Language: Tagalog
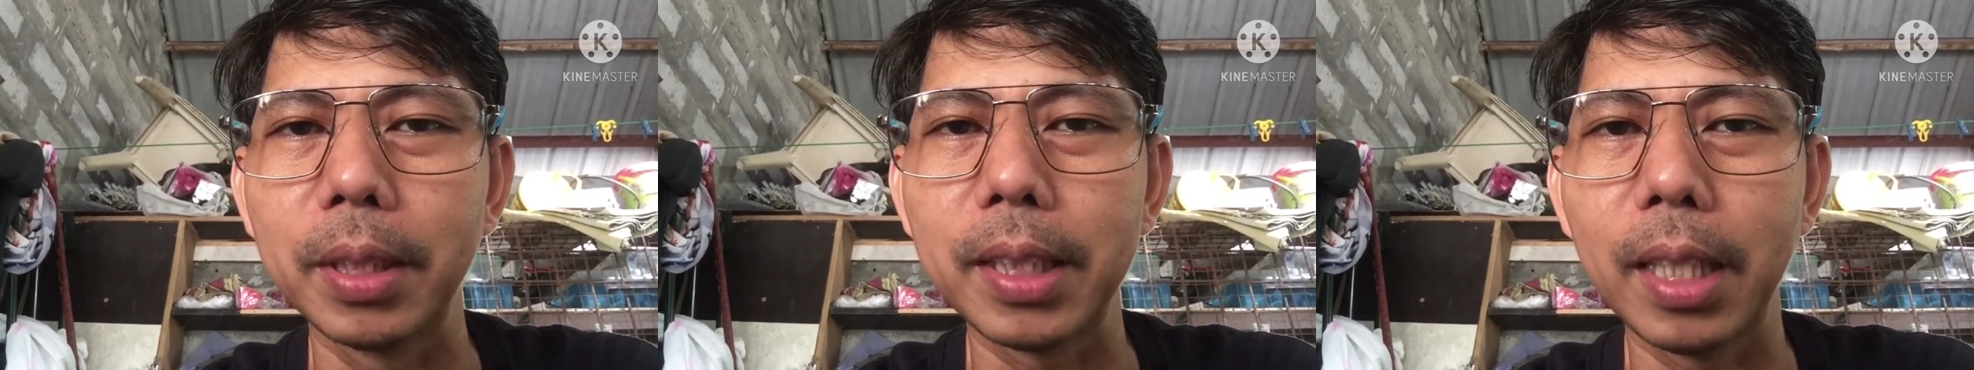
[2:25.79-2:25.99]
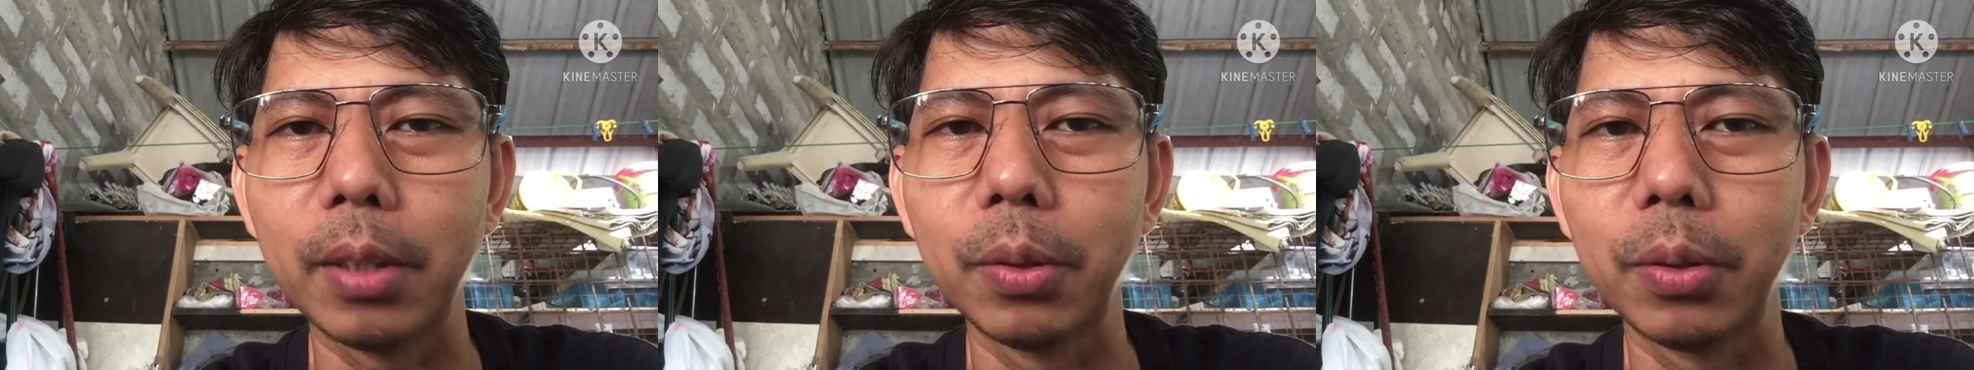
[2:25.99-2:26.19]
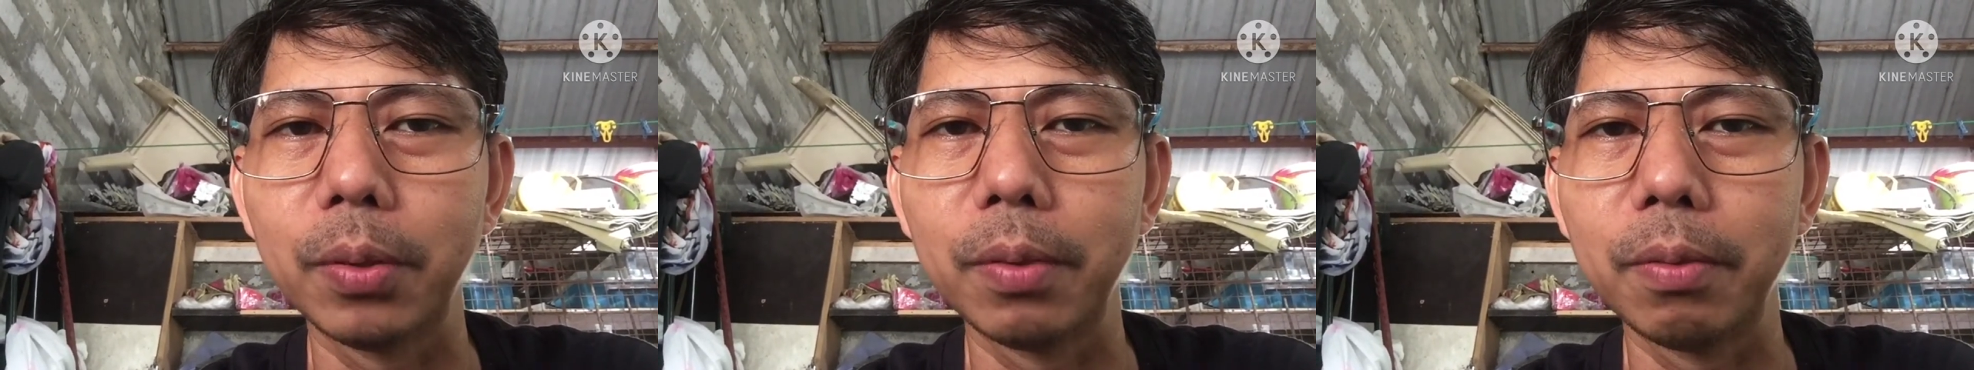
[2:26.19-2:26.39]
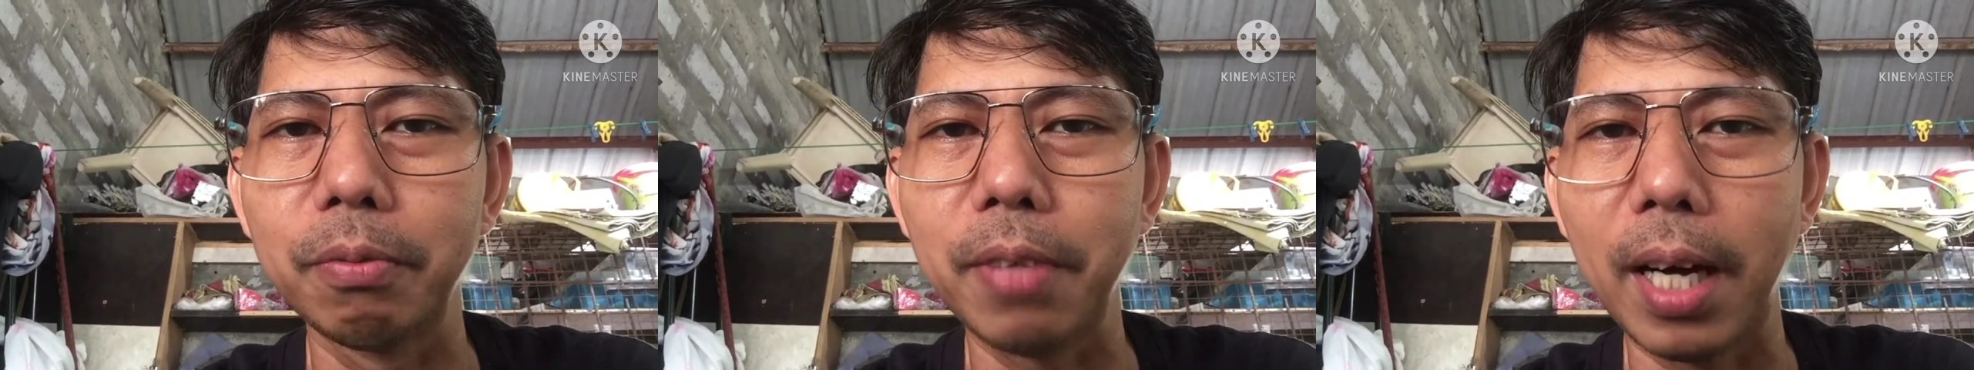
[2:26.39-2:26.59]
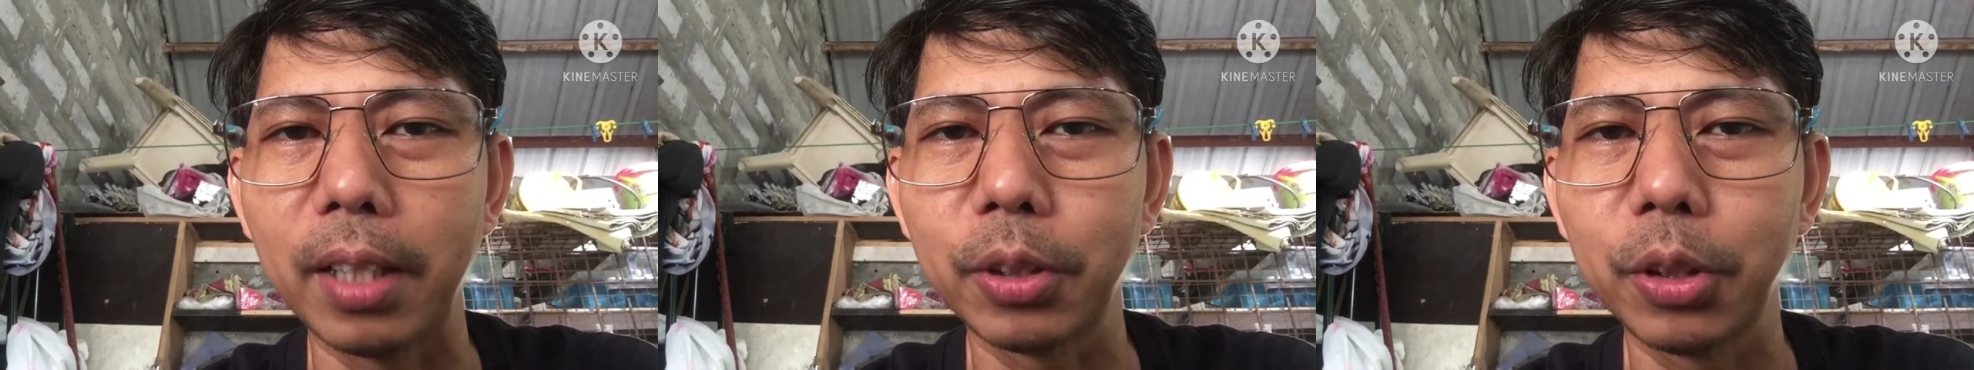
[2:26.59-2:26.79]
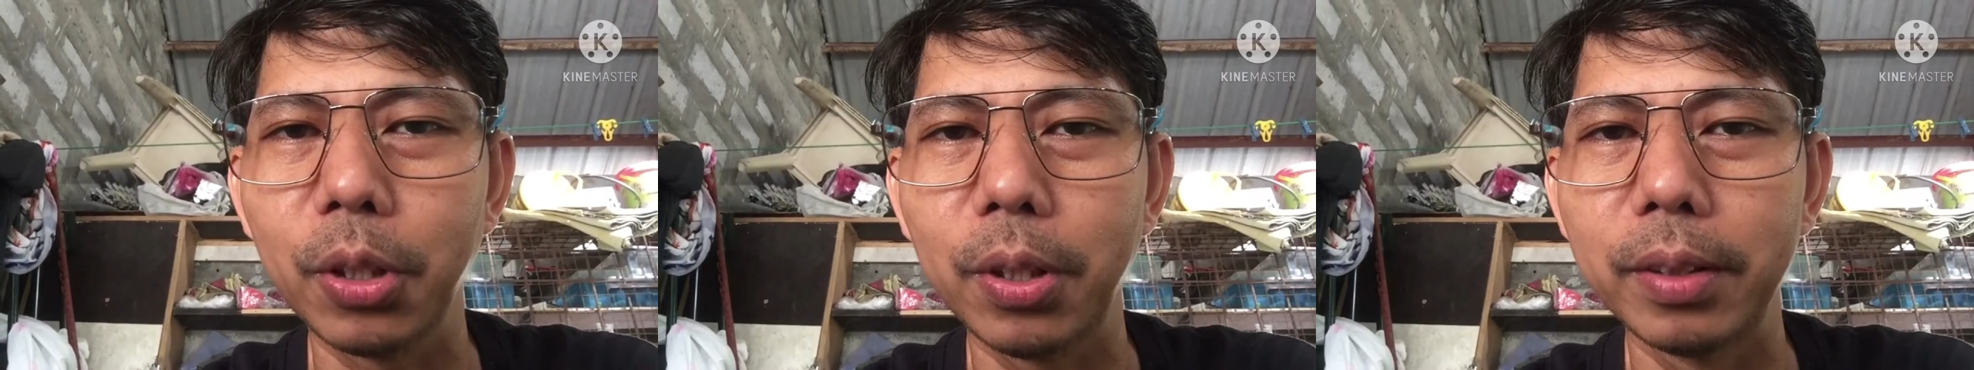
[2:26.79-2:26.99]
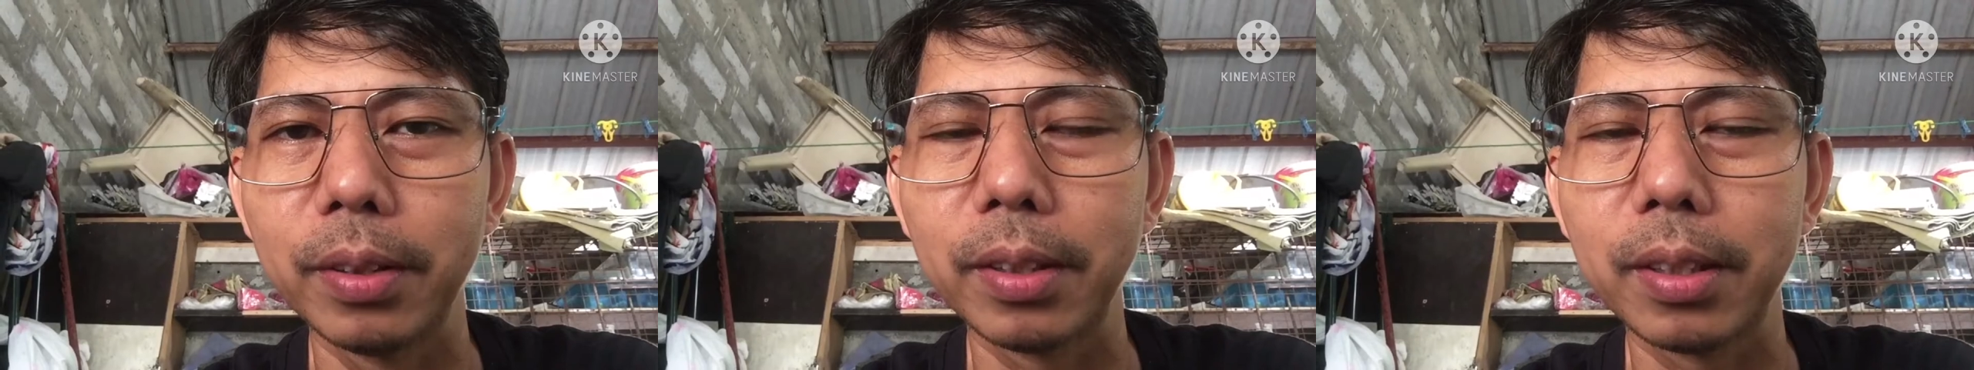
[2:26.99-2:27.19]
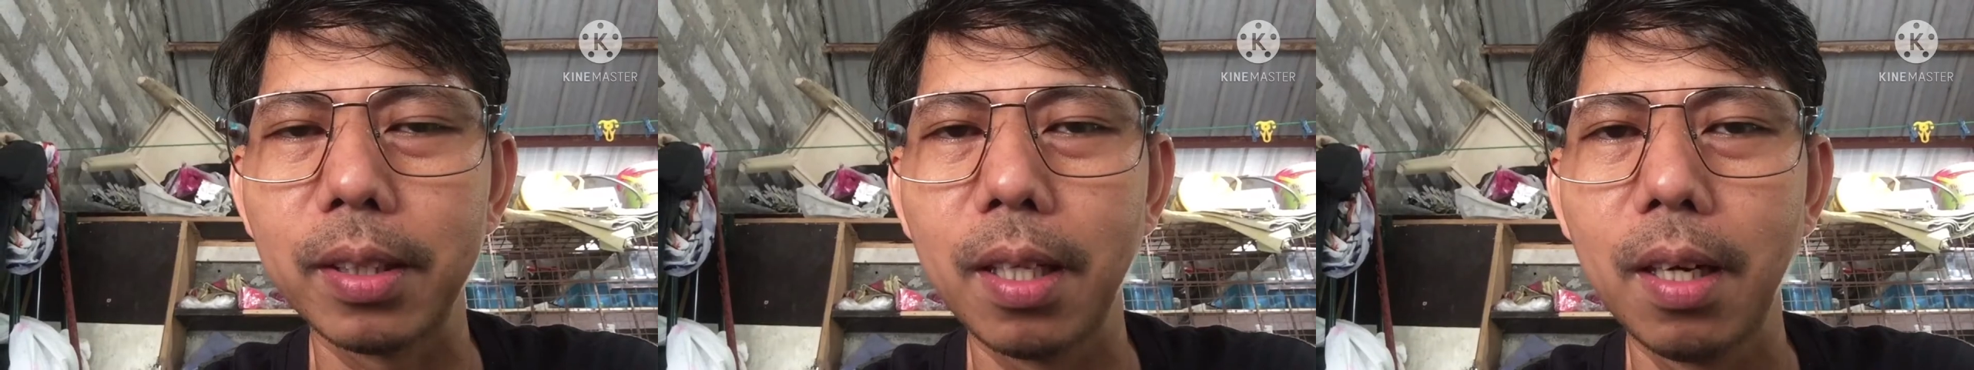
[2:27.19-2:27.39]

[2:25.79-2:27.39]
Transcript: masyadong functions.